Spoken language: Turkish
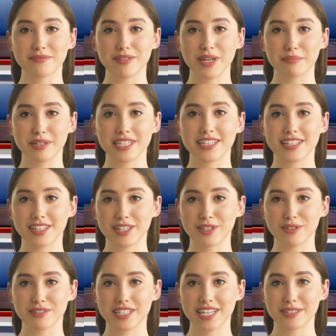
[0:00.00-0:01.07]
ve
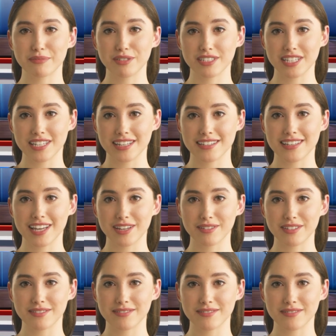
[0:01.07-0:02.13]
1272 sayılı